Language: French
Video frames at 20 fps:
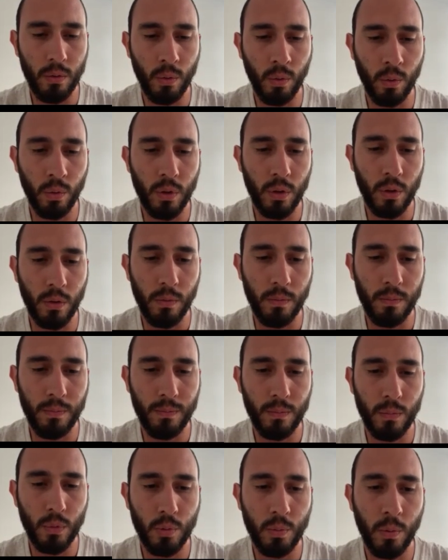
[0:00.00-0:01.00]
donc,
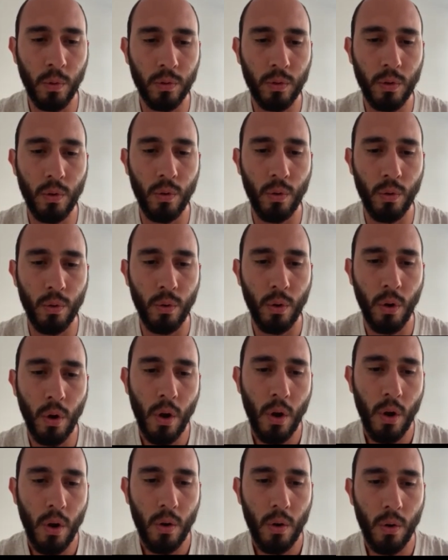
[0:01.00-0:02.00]
je pense que le,
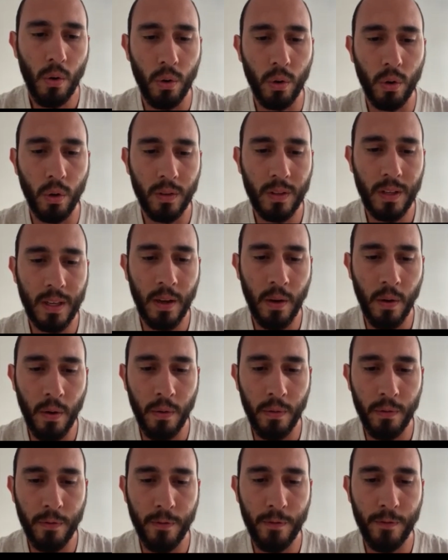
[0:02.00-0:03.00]
le côté
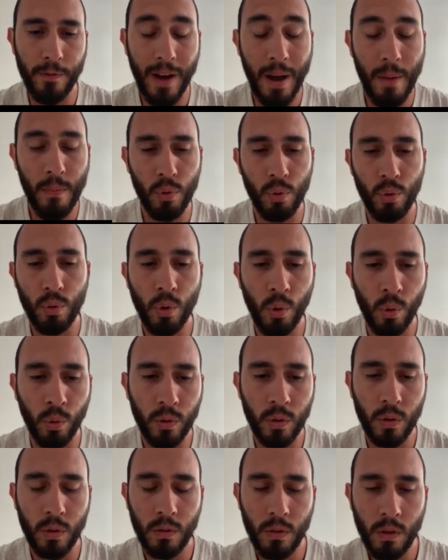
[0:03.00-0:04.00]
fable ou conte
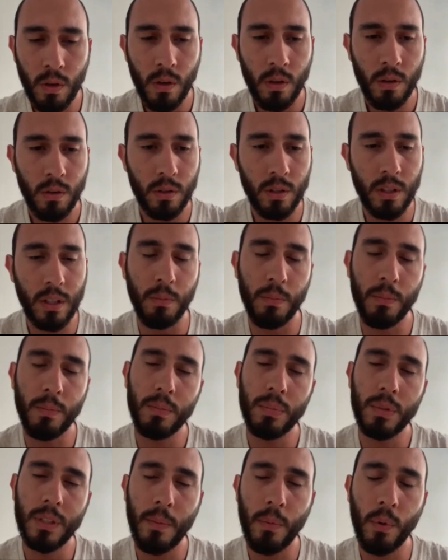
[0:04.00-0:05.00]

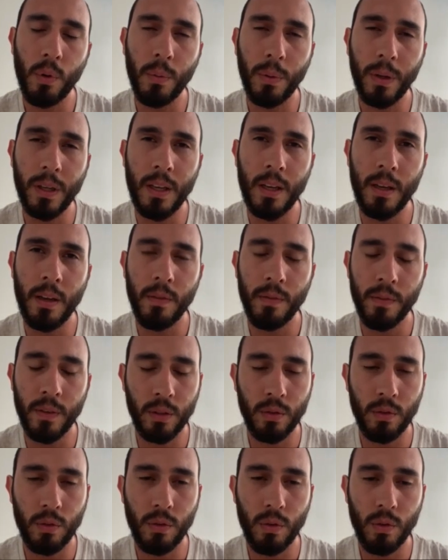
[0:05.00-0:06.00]
s'approprier, enfin,
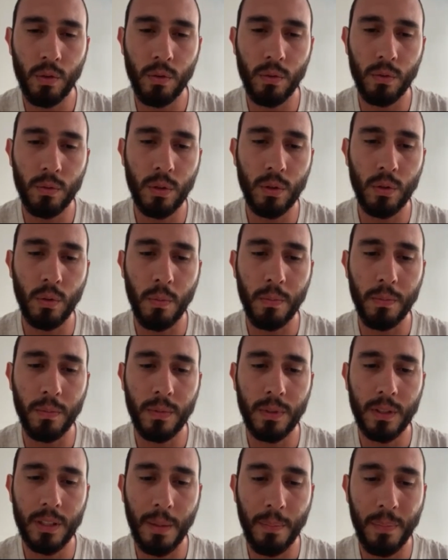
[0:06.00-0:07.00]

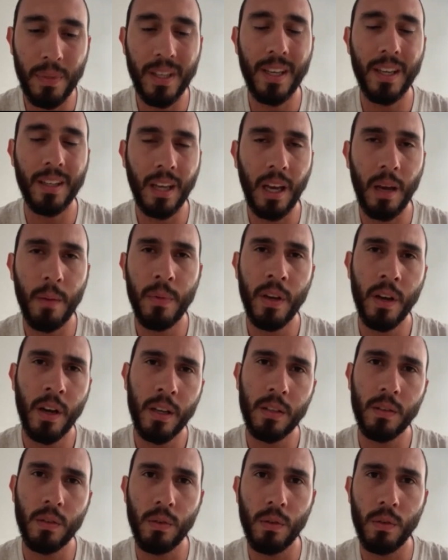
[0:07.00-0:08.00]
s'appliquait très bien à
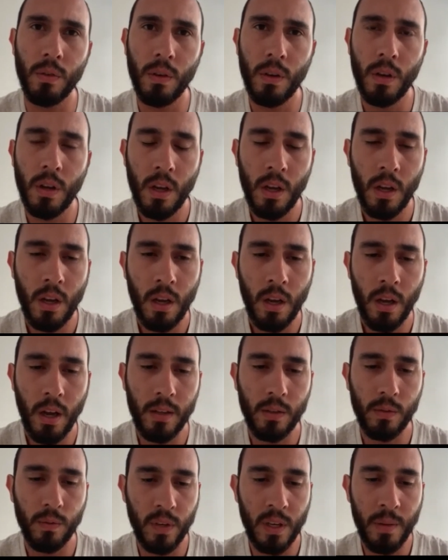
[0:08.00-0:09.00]
ce, à
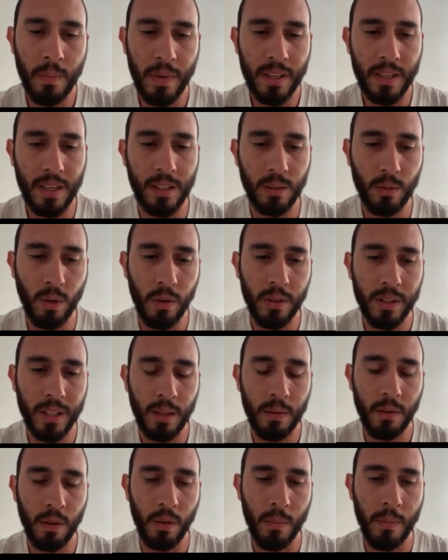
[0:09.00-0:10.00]
ce film, à l'histoire de
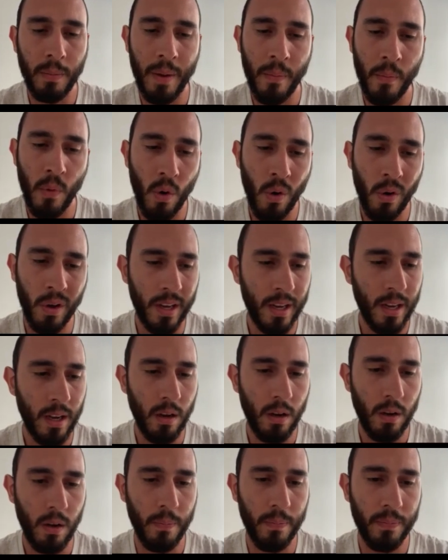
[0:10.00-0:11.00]
cette maman et
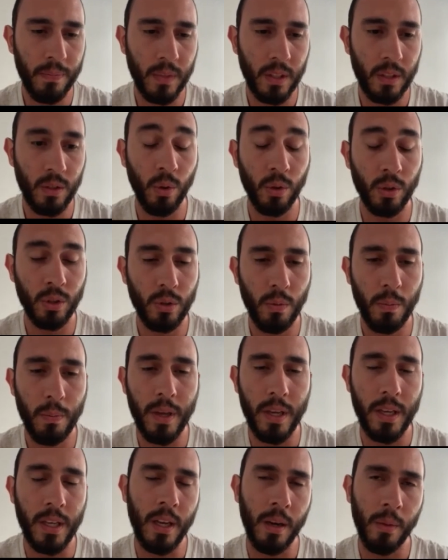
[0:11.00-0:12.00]
dans ce
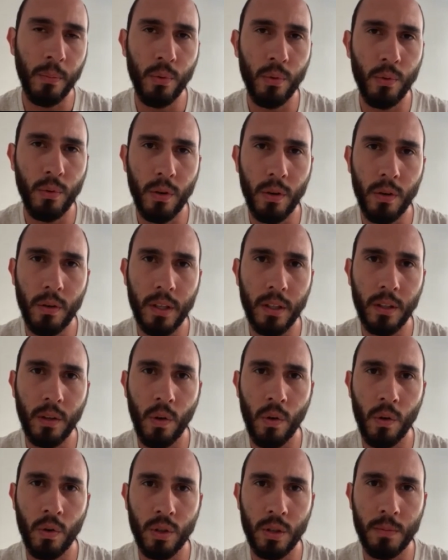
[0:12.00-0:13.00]
pays un peu
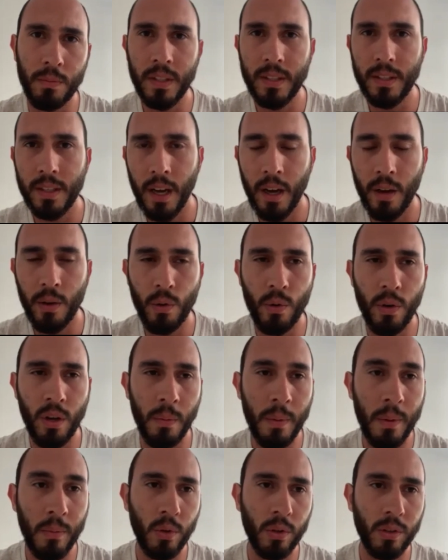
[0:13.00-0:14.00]
étrange, mystérieux et en
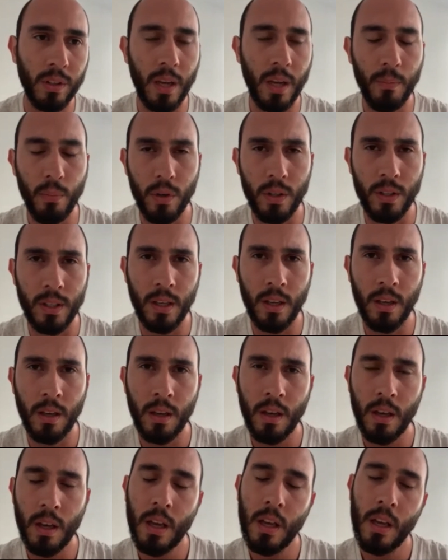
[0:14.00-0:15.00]
même temps très poétique.
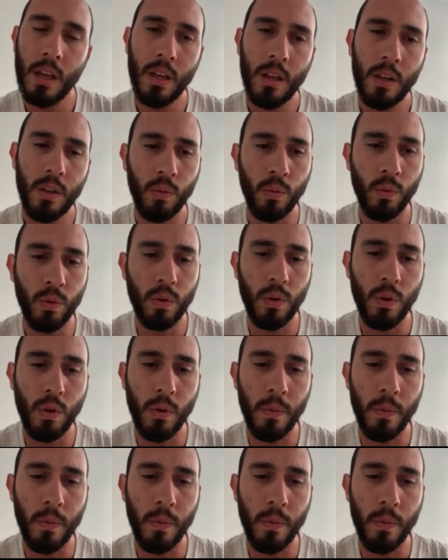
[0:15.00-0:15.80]
Donc,